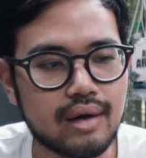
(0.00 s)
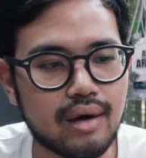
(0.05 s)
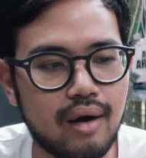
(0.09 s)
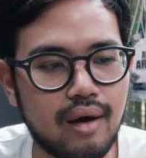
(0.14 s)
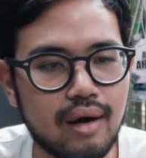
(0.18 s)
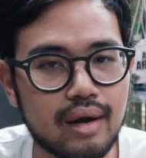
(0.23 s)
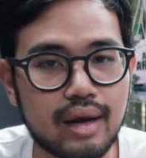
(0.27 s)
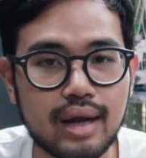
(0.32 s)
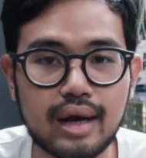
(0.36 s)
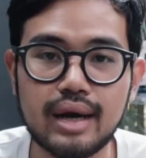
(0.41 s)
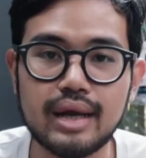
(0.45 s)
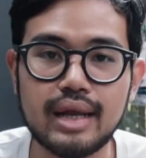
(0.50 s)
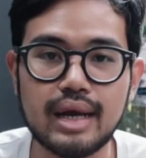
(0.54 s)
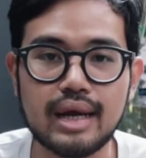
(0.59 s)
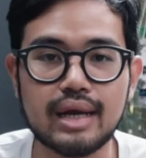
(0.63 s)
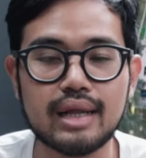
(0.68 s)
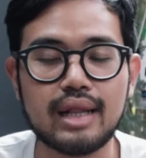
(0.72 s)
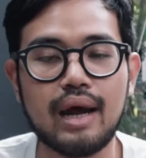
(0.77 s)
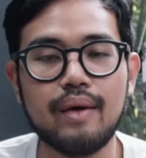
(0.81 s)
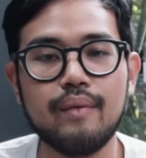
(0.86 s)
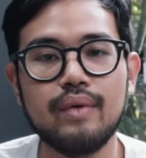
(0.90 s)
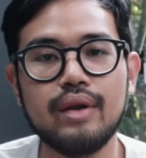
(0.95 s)
ก็ถ้าเกิดอยาก
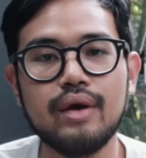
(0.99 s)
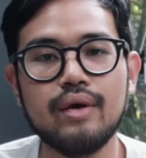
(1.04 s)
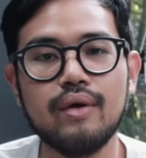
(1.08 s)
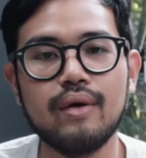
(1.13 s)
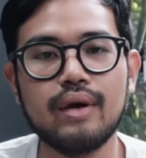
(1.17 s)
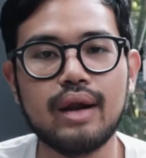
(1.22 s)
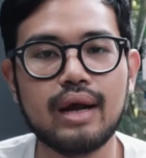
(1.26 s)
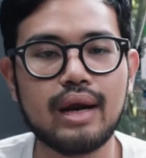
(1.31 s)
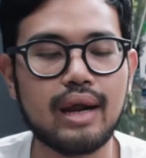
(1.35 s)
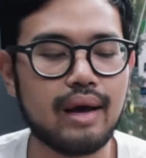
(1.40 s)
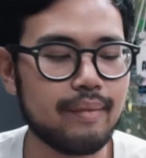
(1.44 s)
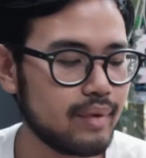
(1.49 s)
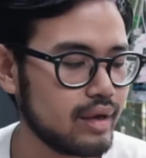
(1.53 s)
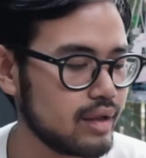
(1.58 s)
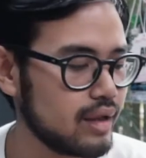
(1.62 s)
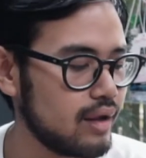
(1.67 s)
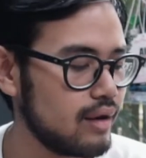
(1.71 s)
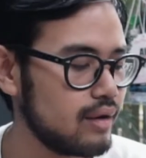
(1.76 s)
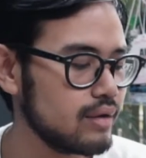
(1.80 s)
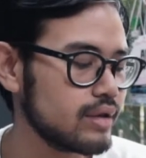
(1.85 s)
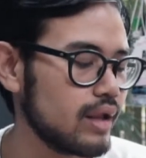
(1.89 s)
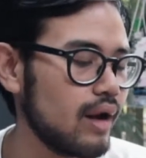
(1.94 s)
จะถ่ายวิดีโอนะครับ ก็
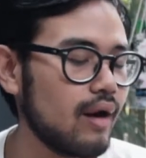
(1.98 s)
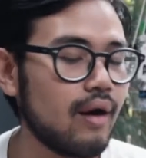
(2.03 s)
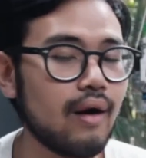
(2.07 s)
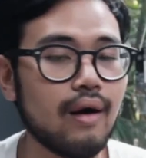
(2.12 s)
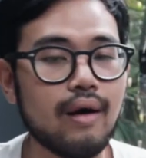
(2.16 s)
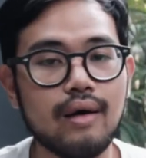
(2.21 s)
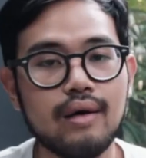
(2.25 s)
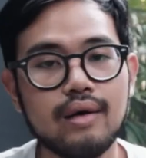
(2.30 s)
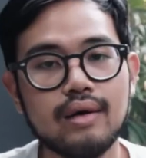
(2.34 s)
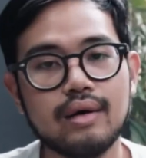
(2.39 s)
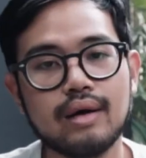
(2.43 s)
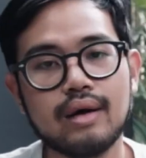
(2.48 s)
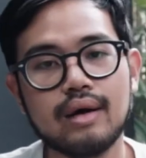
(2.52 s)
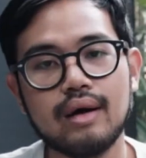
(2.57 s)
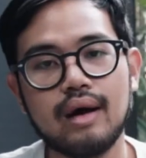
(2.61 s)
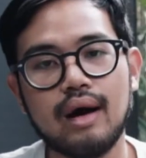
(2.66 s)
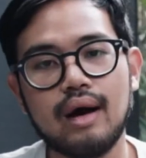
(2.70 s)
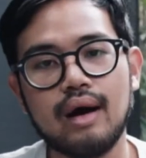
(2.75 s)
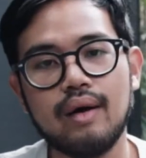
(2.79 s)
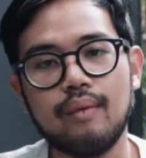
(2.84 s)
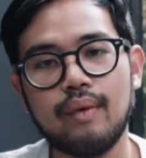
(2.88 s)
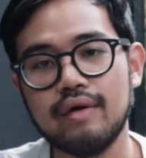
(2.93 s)
ต้องต่อ
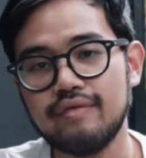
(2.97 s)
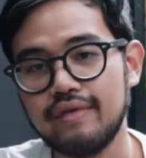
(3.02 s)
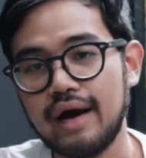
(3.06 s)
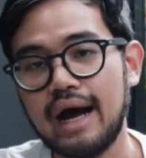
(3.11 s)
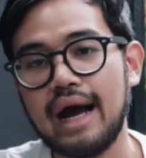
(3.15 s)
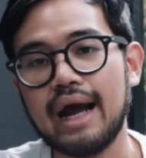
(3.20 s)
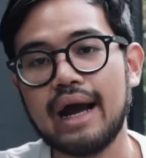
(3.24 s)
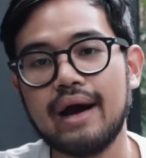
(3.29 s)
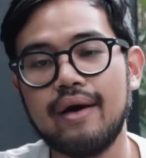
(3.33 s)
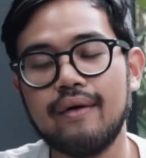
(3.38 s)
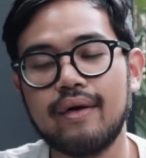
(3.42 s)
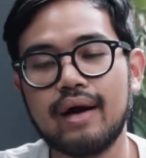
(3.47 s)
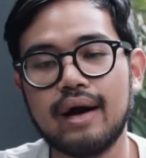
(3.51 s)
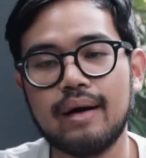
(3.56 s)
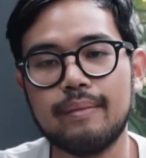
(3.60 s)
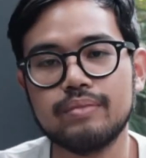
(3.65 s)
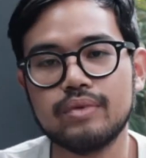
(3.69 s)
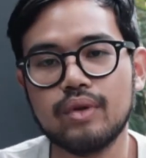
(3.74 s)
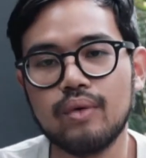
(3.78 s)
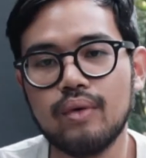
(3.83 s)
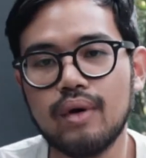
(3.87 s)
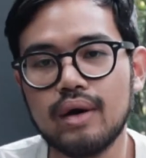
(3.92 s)
อ Wi-Fi เข้ากับ
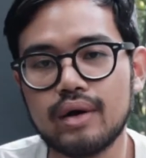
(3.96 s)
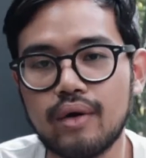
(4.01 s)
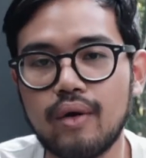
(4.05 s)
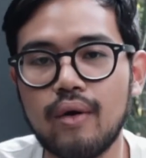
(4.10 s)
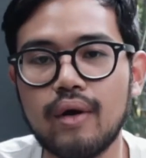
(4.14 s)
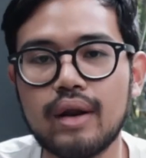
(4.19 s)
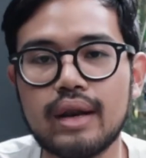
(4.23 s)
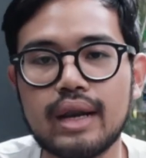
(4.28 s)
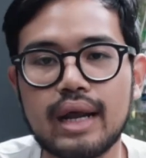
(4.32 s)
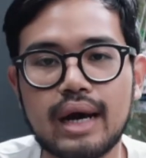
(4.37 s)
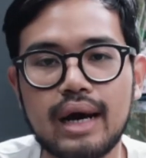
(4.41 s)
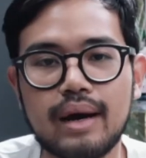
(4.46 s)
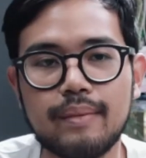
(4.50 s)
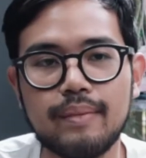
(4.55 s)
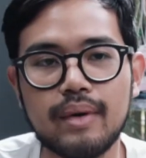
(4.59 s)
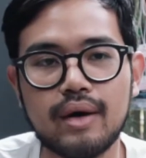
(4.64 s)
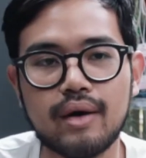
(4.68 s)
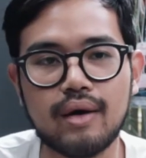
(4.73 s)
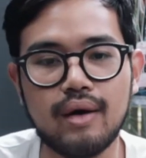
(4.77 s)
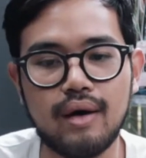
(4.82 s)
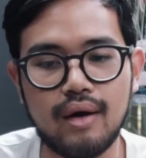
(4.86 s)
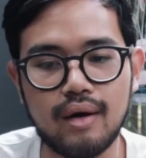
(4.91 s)
ตัวโดรนนะครับ
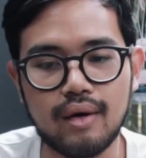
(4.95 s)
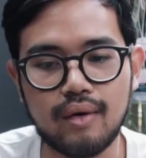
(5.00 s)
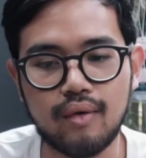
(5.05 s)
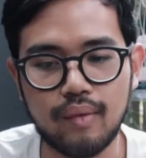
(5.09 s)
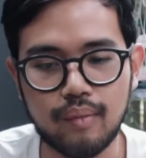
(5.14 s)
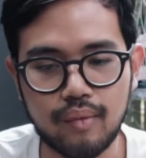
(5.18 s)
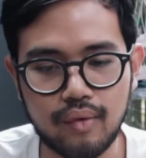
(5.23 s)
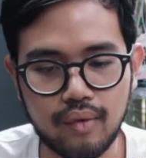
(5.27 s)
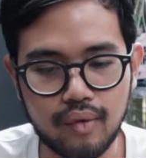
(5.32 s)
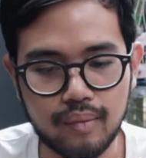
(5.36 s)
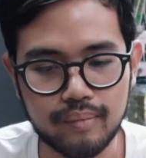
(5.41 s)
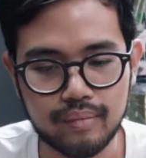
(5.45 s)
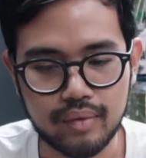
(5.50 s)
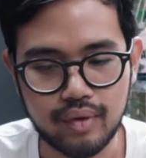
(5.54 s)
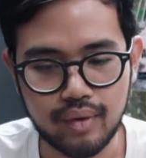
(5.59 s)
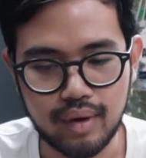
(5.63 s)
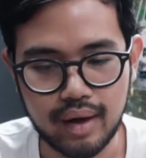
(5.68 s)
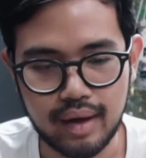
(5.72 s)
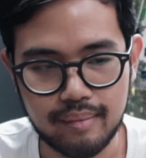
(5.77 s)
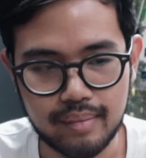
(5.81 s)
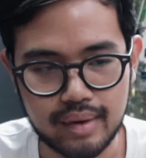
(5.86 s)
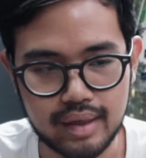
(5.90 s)
แล้วก็ควบคุม
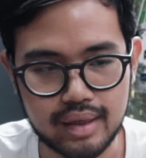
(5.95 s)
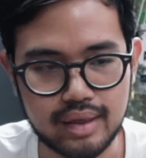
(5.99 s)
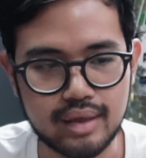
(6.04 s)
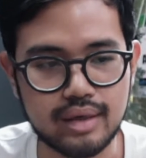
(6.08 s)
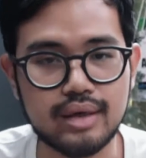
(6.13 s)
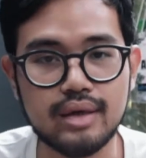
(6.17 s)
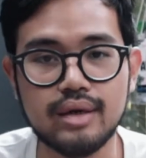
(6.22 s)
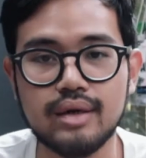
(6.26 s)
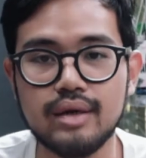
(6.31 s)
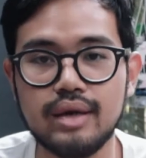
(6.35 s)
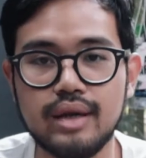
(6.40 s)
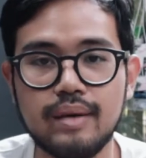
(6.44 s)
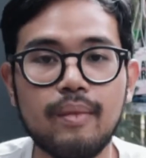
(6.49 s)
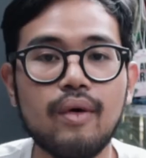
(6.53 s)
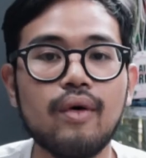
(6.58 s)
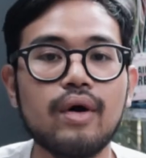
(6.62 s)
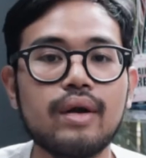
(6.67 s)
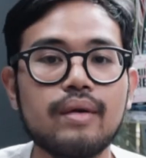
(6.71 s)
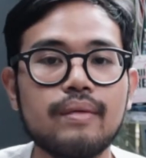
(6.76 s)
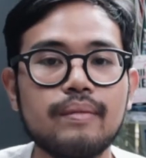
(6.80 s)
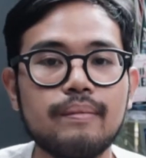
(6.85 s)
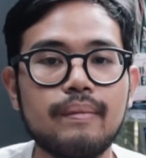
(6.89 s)
ด้วยมือถือหรือรีโม
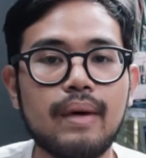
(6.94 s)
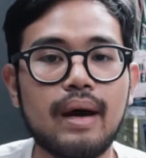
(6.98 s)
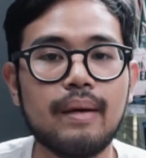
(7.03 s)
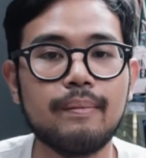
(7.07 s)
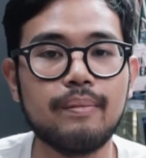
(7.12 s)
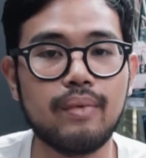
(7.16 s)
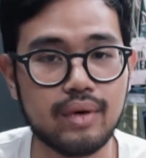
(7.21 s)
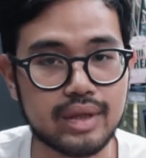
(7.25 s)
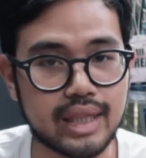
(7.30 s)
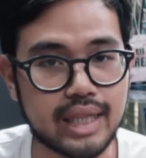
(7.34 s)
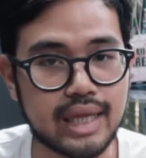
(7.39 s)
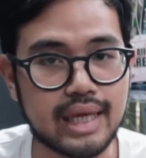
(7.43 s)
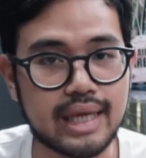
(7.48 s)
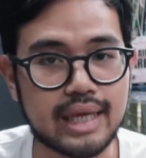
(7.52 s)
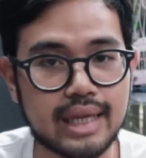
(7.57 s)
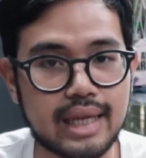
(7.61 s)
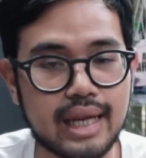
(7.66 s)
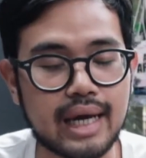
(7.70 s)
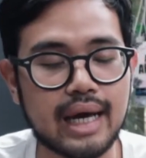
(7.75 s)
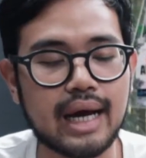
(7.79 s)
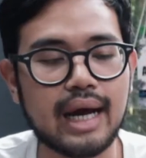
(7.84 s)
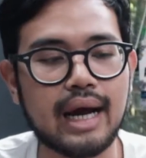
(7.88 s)
ทแบบปกติ
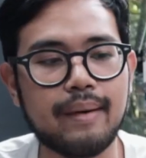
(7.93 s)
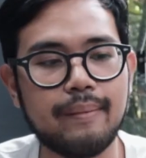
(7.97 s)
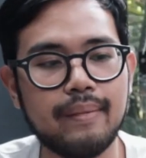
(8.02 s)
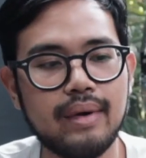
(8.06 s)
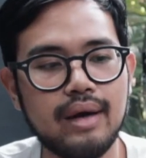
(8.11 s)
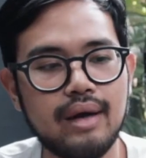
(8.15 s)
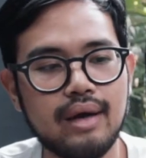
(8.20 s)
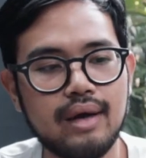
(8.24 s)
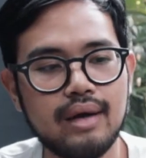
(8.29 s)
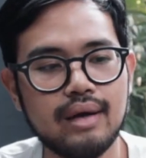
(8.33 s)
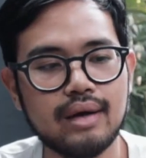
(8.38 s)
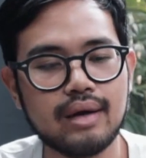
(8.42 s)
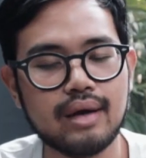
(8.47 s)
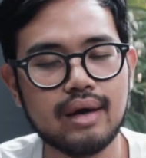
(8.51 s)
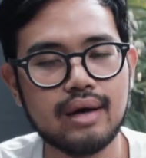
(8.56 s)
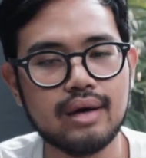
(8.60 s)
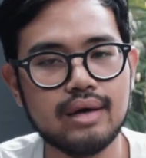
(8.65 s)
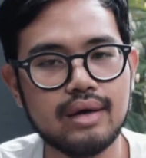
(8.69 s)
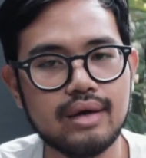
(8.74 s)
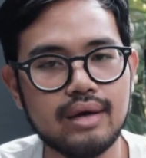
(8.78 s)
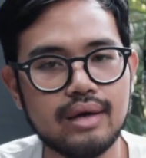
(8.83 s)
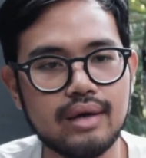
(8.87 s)
นะครับ
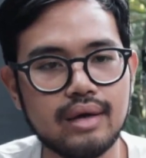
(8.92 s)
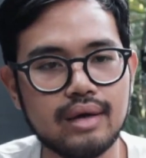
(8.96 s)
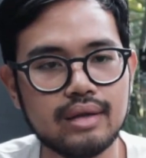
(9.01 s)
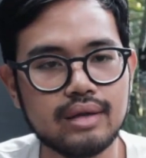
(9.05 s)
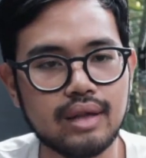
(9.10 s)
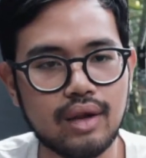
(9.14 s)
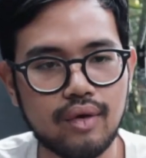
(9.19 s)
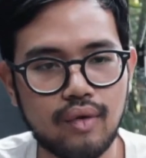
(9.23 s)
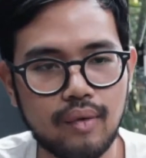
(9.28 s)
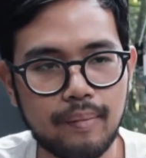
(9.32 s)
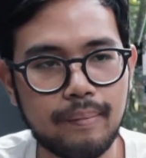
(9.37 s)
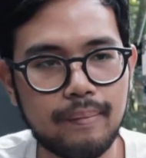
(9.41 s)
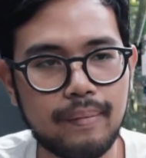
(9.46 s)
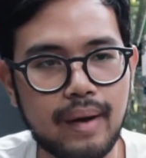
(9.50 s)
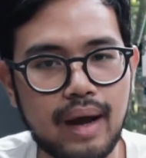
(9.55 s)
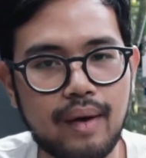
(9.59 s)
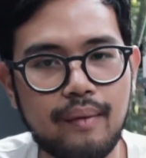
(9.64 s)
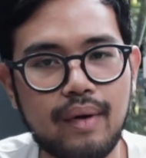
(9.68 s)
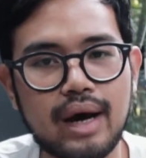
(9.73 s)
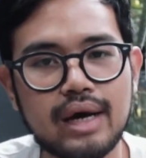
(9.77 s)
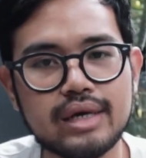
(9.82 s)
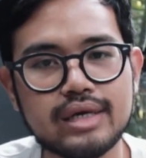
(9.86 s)
ก็คือสรุปแป
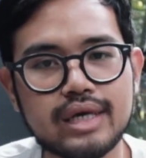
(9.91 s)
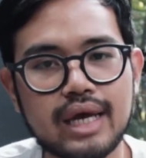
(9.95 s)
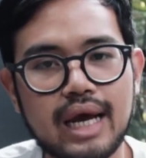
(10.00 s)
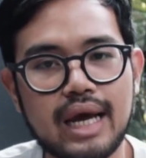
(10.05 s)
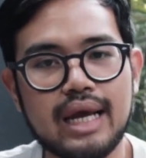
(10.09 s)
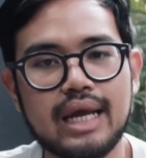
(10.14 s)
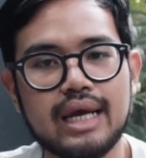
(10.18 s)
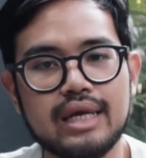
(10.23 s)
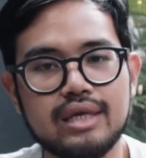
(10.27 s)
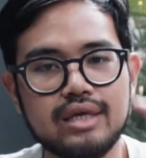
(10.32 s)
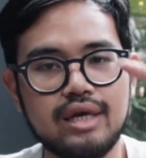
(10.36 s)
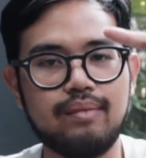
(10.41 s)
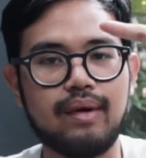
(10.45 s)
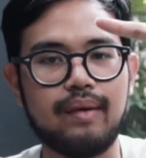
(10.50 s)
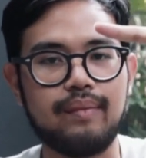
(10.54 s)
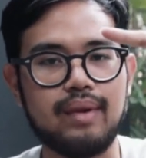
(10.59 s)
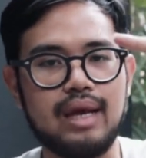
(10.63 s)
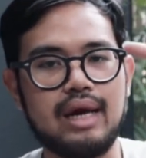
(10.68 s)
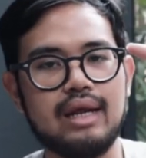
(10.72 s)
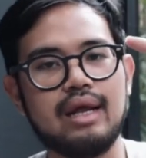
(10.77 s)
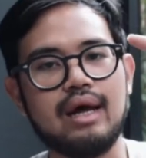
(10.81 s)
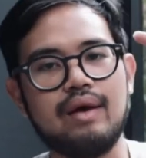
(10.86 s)
ลว่าใช้เกจเชอร์แบ
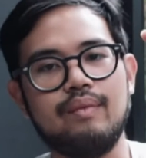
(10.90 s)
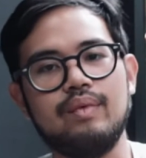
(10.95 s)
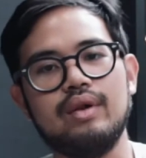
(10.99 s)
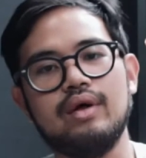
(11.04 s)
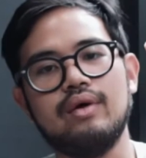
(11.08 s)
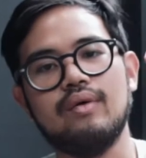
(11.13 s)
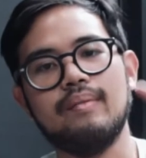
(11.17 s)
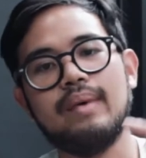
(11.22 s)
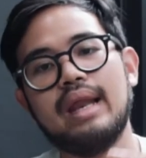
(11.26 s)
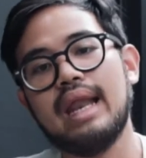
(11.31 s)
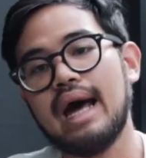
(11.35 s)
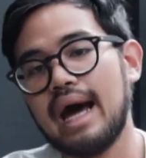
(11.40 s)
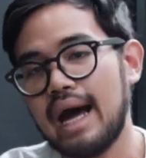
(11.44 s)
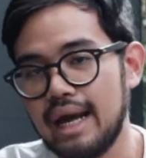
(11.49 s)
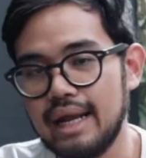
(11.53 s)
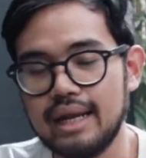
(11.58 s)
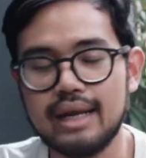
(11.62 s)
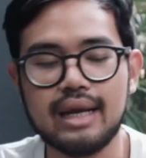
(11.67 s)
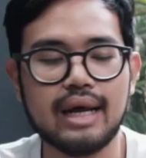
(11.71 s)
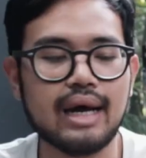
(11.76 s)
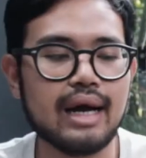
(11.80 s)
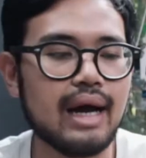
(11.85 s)
บเนี้ยถ่ายวิดีโอไม่ได้
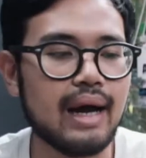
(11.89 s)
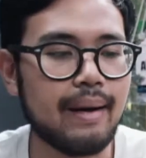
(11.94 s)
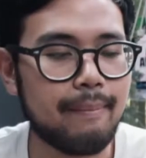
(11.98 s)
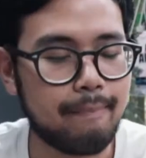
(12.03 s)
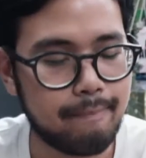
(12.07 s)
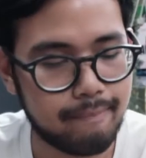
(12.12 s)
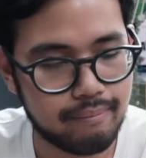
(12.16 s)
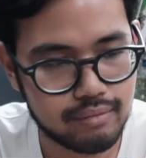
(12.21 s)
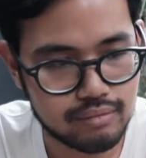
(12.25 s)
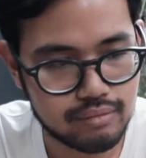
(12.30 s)
นะครับ